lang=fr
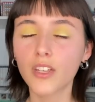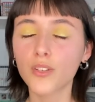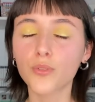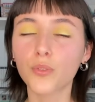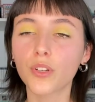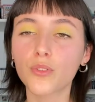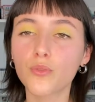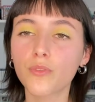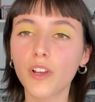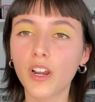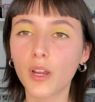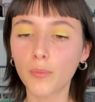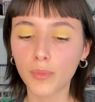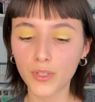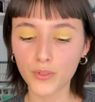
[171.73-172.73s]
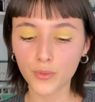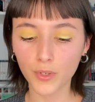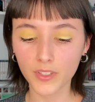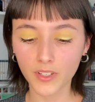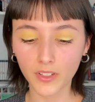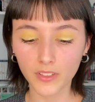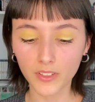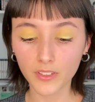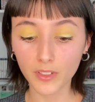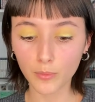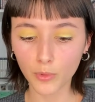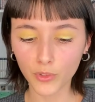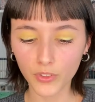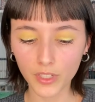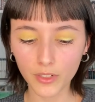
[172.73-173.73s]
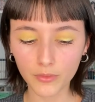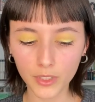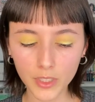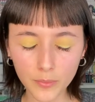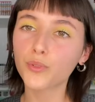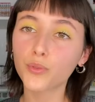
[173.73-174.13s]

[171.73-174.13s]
J'aurais dû faire l'impasse sur certains tellement il y en avait.